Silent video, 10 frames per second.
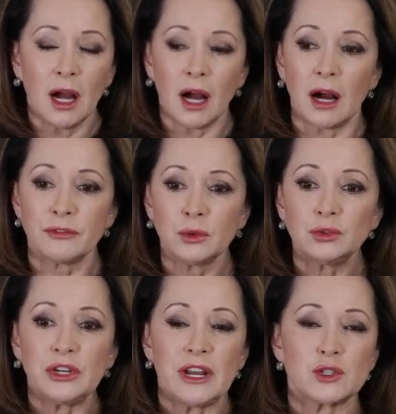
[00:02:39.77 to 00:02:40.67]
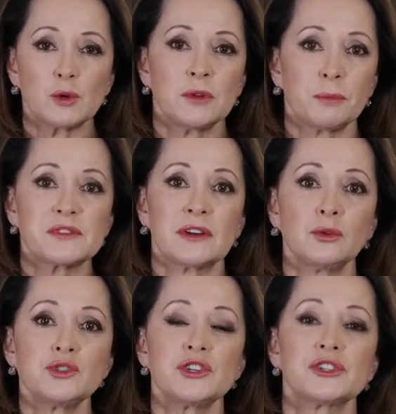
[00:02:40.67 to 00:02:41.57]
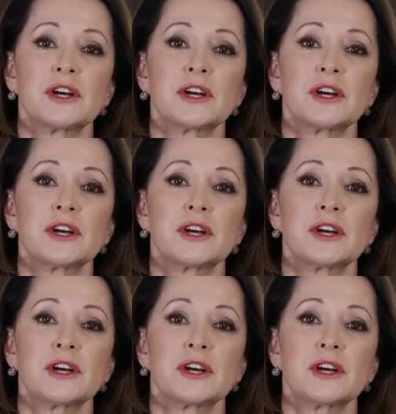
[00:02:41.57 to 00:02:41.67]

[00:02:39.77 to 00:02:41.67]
а внутренний, особенно позвоночник,